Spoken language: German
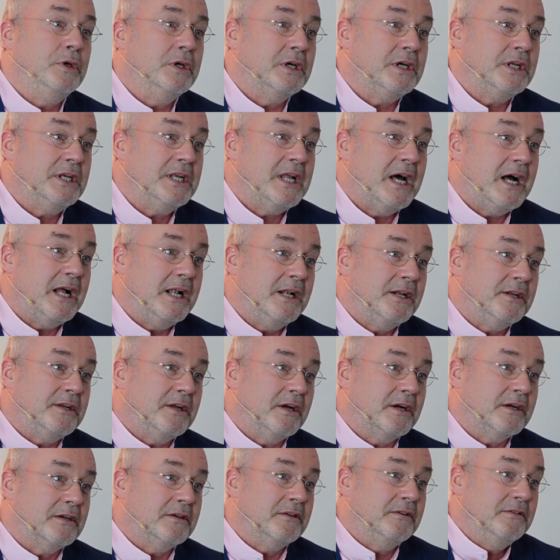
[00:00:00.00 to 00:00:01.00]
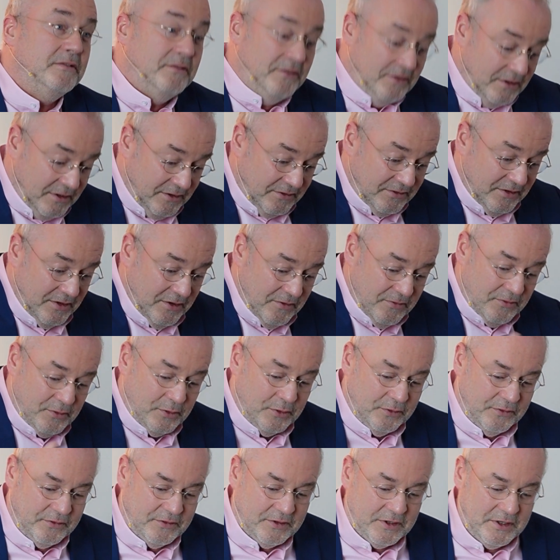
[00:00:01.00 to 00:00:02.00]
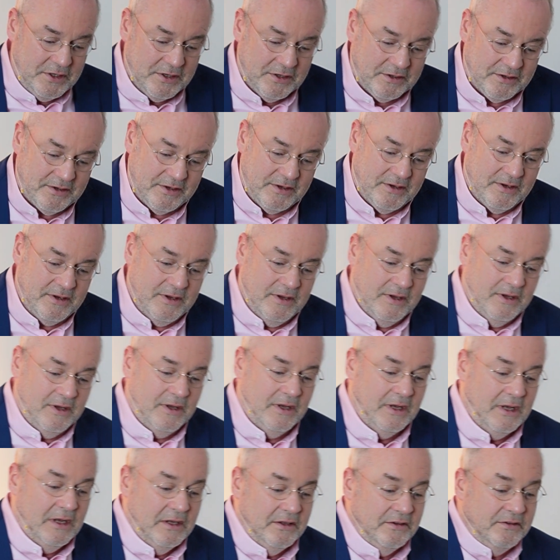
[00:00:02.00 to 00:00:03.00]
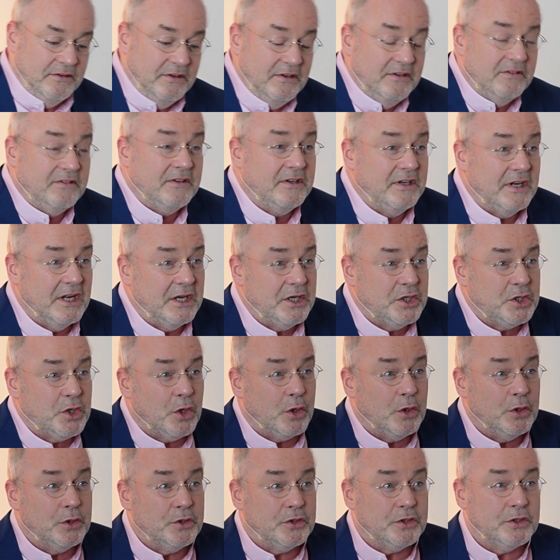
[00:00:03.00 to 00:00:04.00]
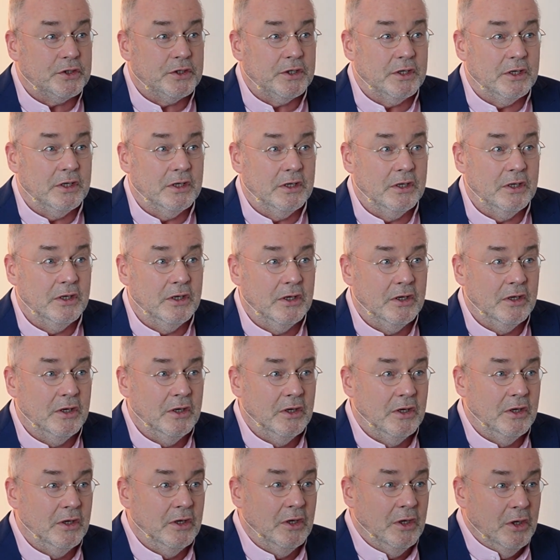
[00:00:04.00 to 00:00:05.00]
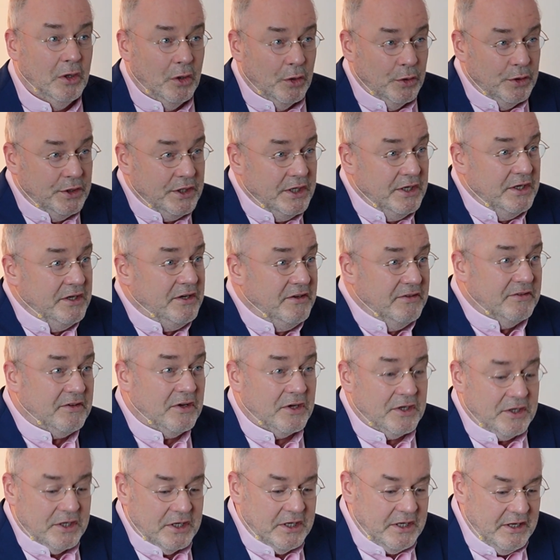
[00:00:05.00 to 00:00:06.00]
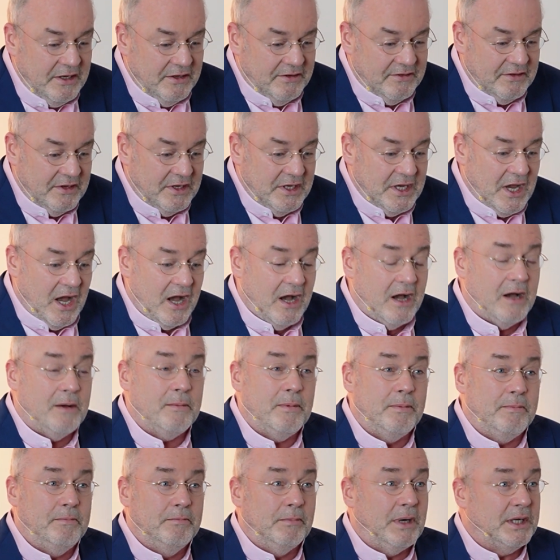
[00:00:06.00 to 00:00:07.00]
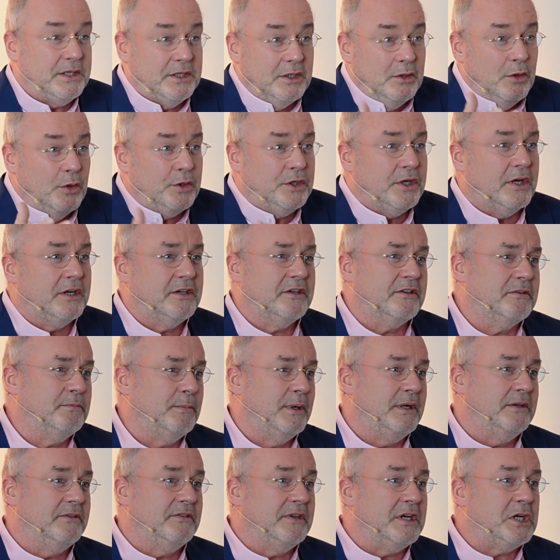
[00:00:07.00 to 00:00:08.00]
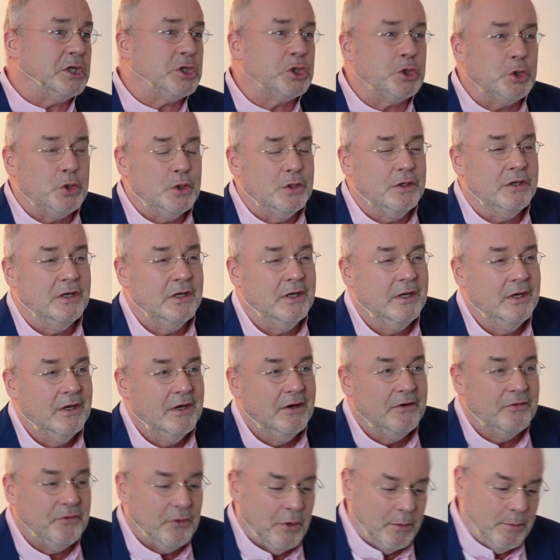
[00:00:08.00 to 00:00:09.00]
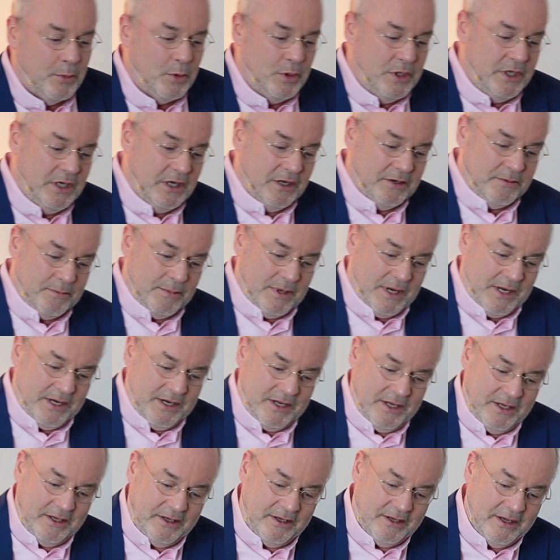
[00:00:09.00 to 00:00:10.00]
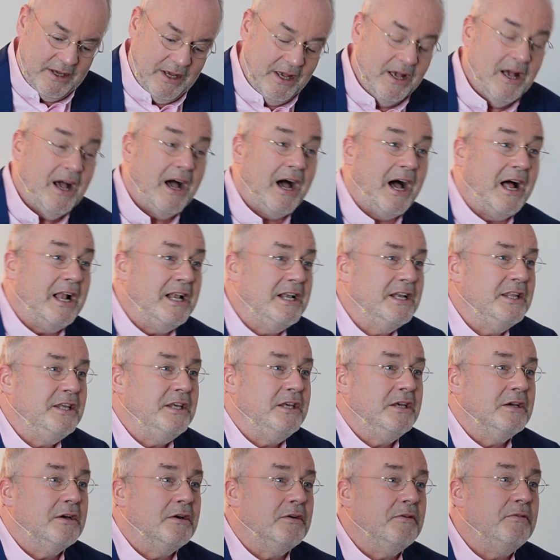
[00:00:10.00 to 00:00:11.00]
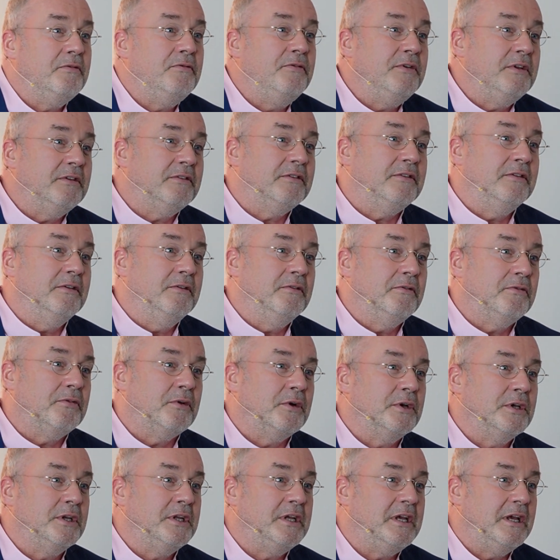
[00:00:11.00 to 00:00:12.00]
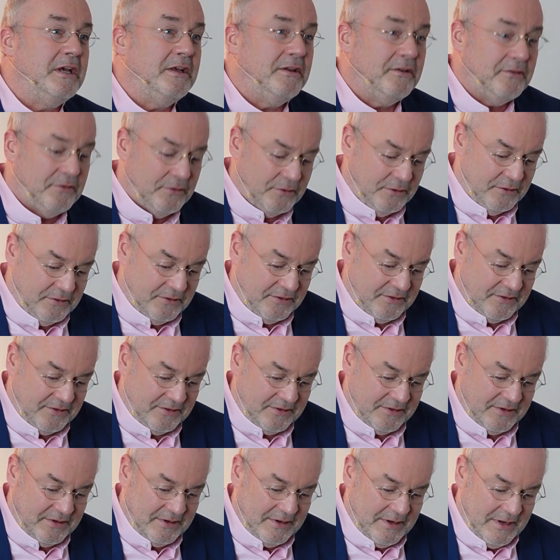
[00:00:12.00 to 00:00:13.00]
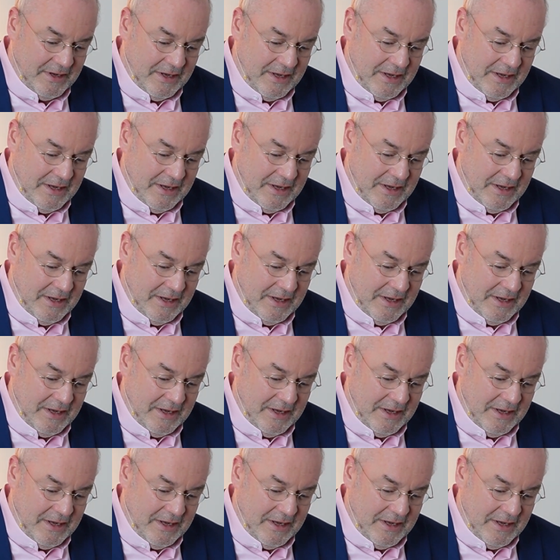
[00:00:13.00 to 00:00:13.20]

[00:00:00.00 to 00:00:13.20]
ihren Alltag. Sie sind frustriert. Sie sind enttäuscht. Und in dieser Krise, ja, Martin Luther hat das mal sehr schön formuliert, meine ich, all ihr Wissen von Jesus